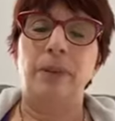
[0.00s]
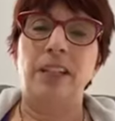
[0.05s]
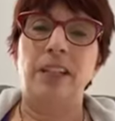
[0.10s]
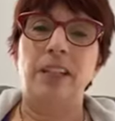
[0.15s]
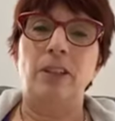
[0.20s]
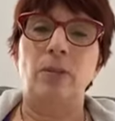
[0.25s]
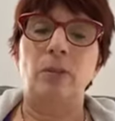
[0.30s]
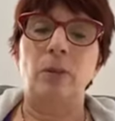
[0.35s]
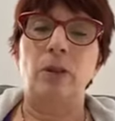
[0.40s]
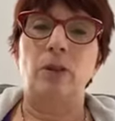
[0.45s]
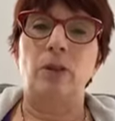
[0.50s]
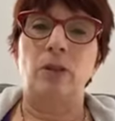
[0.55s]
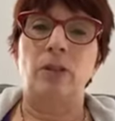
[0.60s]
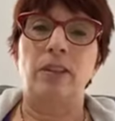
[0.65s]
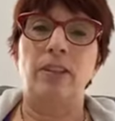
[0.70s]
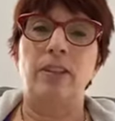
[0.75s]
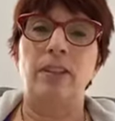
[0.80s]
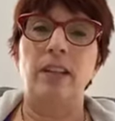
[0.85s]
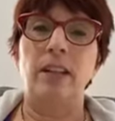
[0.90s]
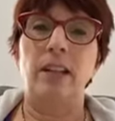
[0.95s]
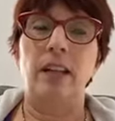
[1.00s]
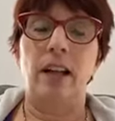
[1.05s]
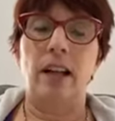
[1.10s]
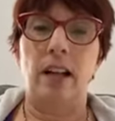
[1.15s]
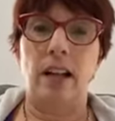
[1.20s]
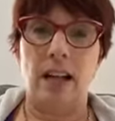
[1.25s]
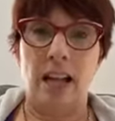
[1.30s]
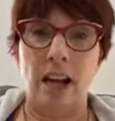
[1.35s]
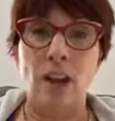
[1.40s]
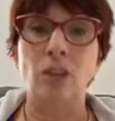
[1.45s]
Puis je me suis dit,
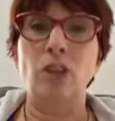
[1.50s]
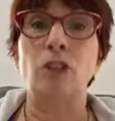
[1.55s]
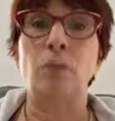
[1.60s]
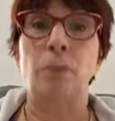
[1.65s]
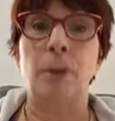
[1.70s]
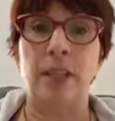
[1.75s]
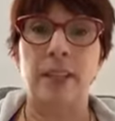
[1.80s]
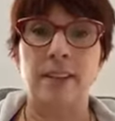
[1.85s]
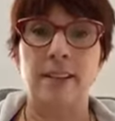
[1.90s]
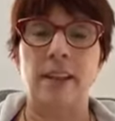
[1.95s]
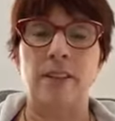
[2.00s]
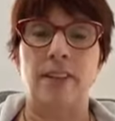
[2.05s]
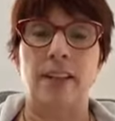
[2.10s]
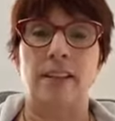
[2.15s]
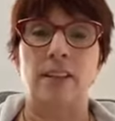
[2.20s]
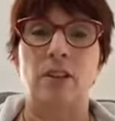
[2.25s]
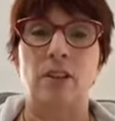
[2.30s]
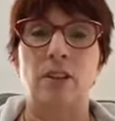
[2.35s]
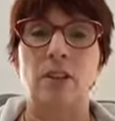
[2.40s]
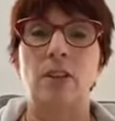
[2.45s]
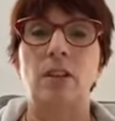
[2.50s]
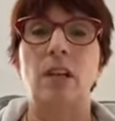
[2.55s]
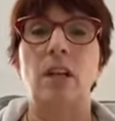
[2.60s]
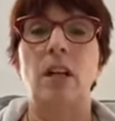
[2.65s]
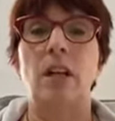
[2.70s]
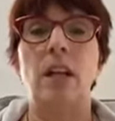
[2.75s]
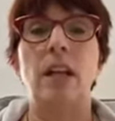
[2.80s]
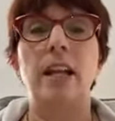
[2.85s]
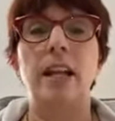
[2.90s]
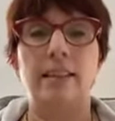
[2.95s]
lâche prise avec ça,
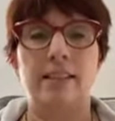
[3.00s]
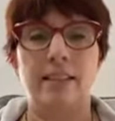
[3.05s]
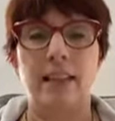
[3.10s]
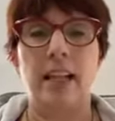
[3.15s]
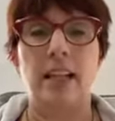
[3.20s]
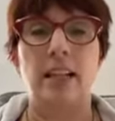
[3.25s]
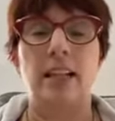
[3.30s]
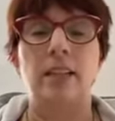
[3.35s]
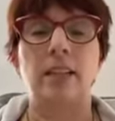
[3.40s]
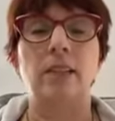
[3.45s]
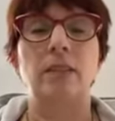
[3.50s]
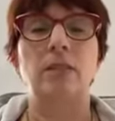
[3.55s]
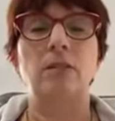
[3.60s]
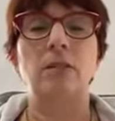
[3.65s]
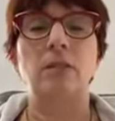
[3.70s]
laisse aller.